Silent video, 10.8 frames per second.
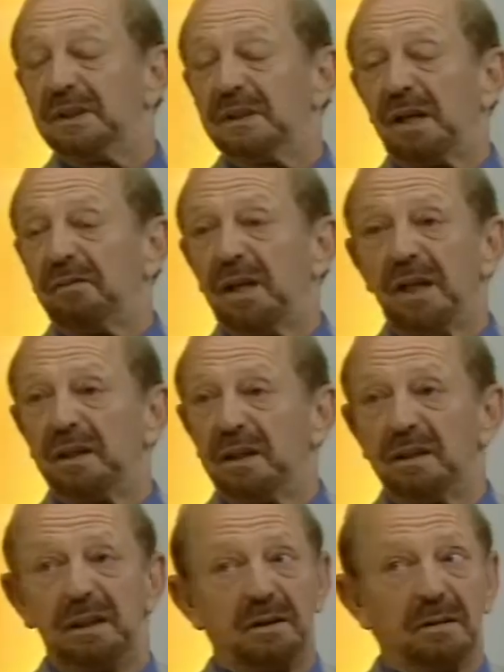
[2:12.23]
destacam na área da
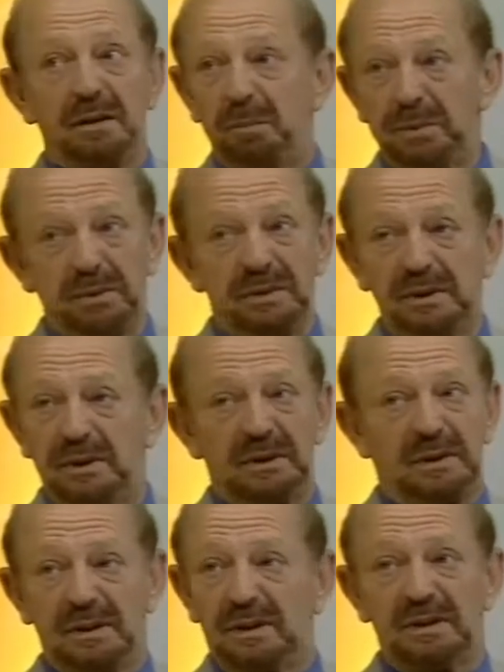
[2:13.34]
literatura, tem pessoas que
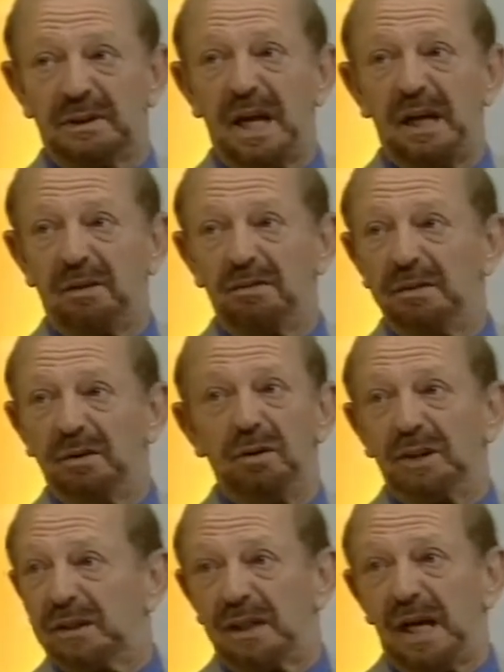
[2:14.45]
se destacam em
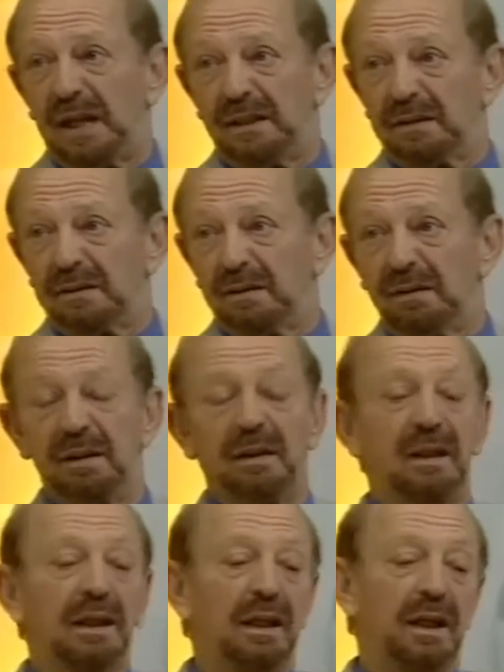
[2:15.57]
outras áreas, não é?
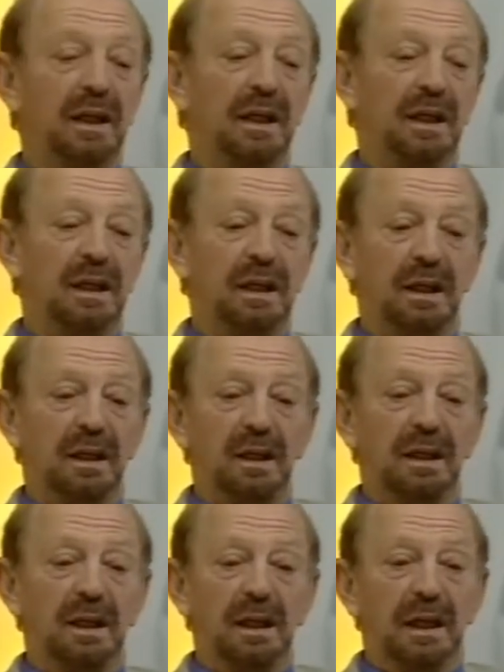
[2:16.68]

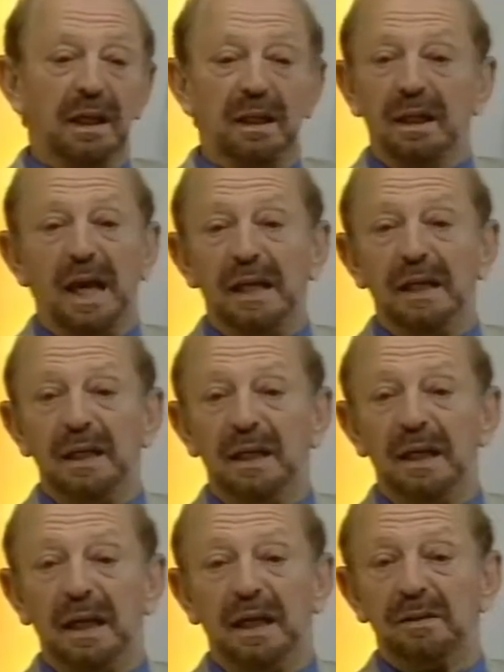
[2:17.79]
é e que
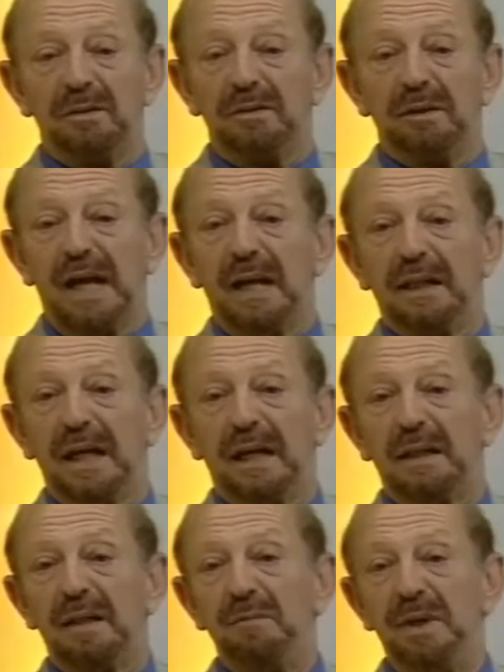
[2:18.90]
aí entram na, na
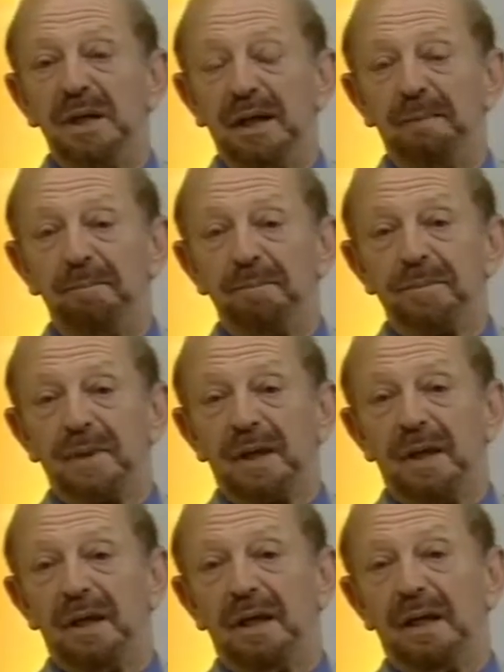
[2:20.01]
academia
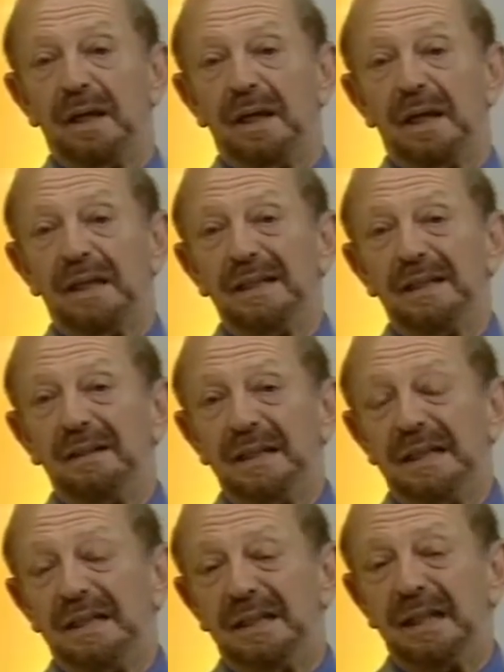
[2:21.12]
é, e,
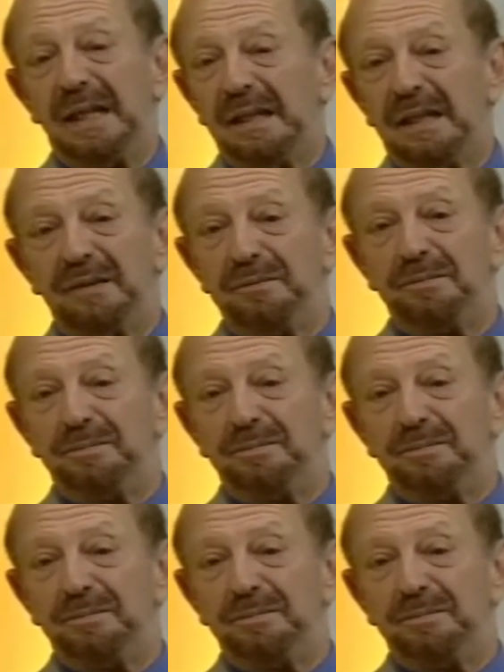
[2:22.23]
e